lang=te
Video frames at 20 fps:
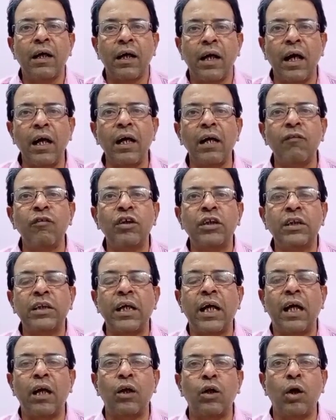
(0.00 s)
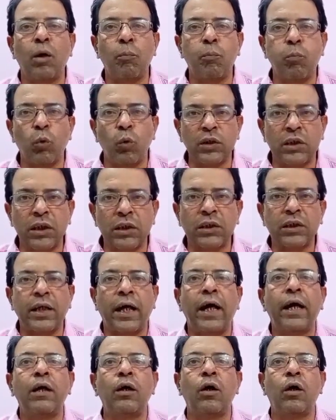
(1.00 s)
రెండు విషయాల్లో పూర్తి
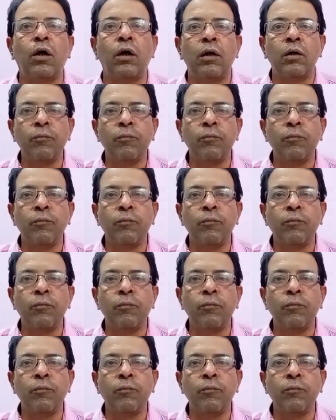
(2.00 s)
స్థాయిలో